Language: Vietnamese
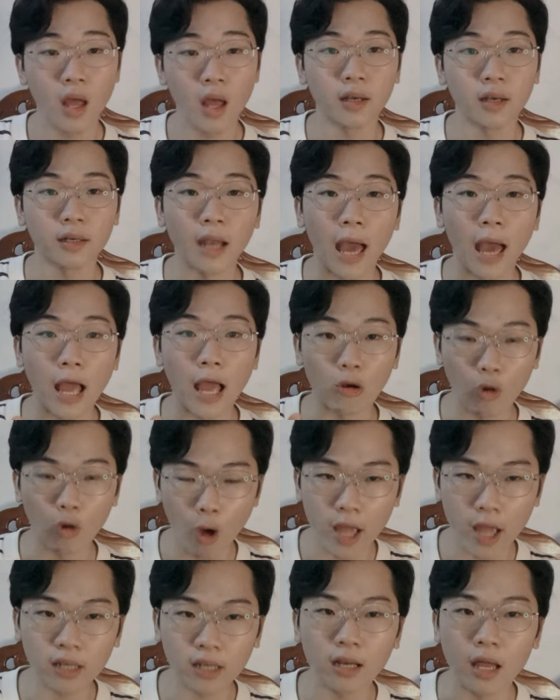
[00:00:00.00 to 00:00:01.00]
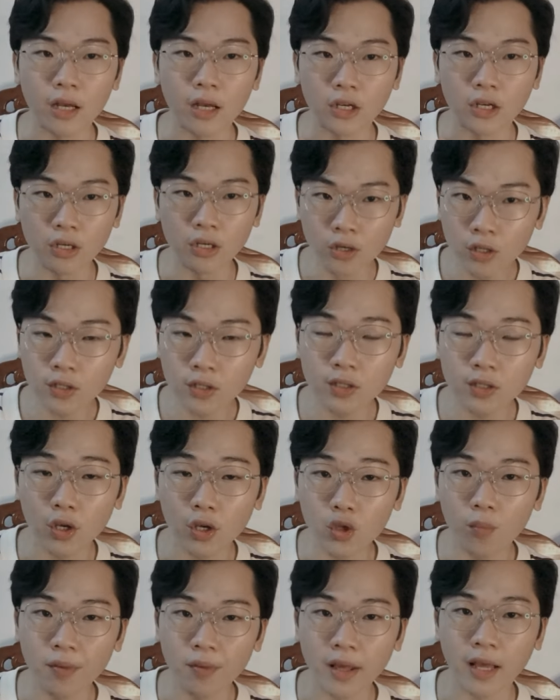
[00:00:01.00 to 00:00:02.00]
Đài Loan là nước sử
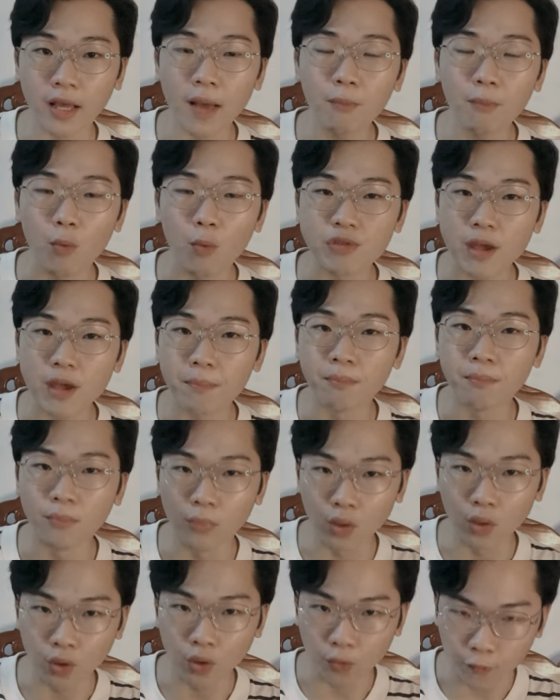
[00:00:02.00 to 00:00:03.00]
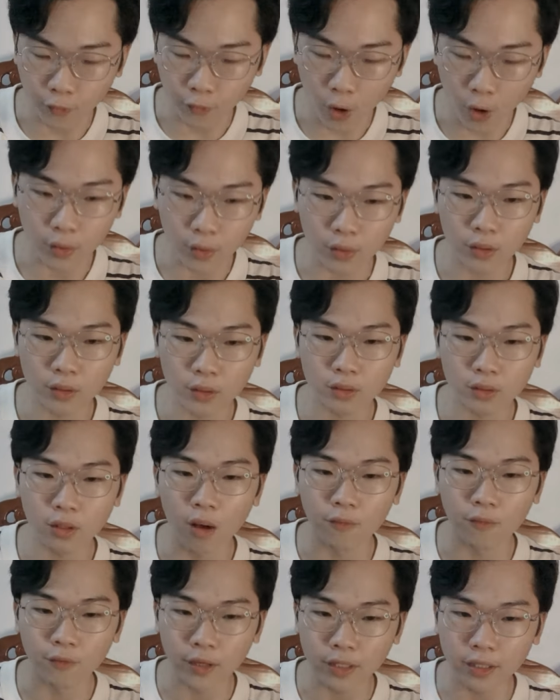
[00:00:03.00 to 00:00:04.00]
dụng điện áp 110V,
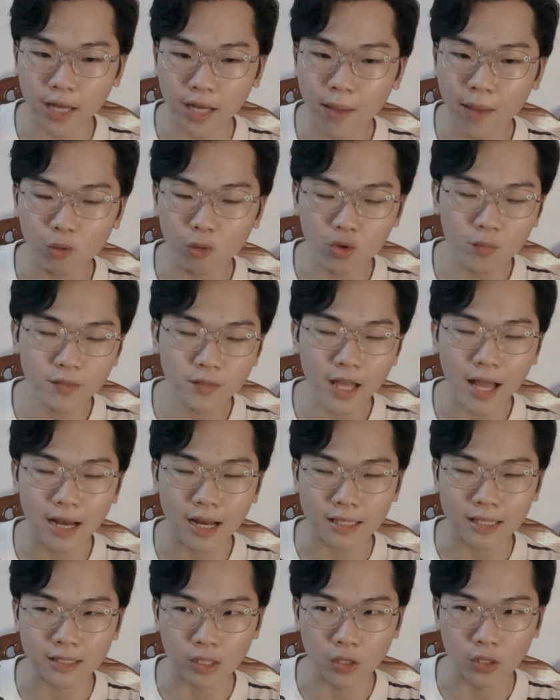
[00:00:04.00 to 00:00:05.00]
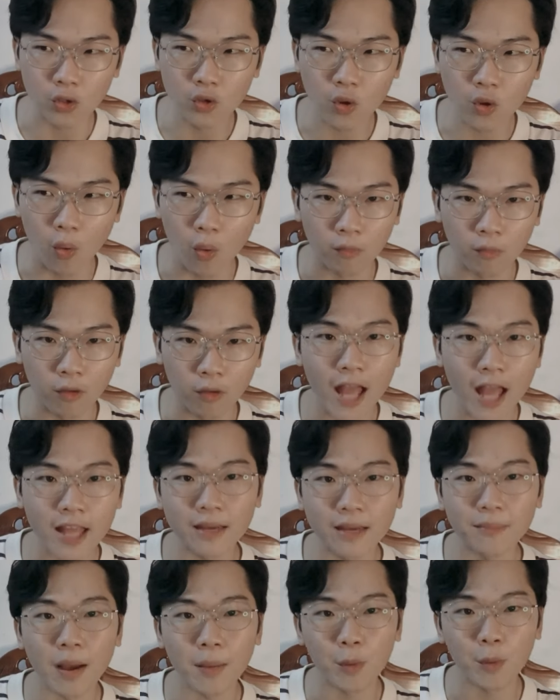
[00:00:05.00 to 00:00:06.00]
còn Việt Nam của chúng ta là sử dụng
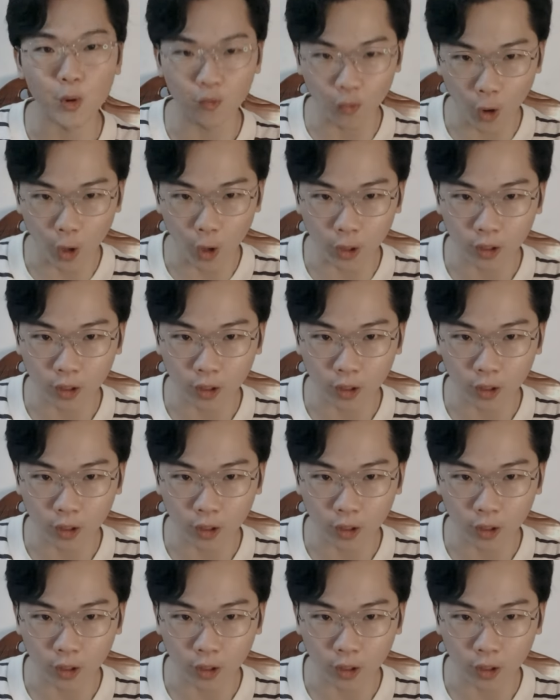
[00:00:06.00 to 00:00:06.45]
220V.